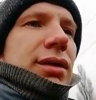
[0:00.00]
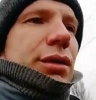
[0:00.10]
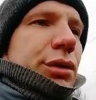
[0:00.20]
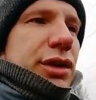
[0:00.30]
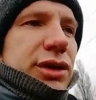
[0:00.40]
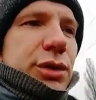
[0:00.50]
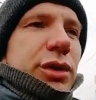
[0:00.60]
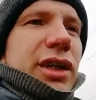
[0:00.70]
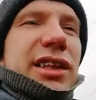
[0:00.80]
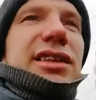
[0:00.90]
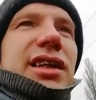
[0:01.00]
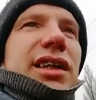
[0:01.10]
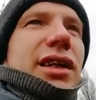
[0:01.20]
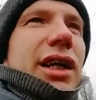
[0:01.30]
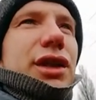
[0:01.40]
ну
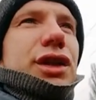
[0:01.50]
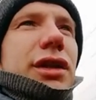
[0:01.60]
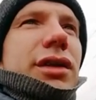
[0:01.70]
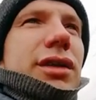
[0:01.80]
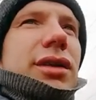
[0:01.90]
несуразные речи.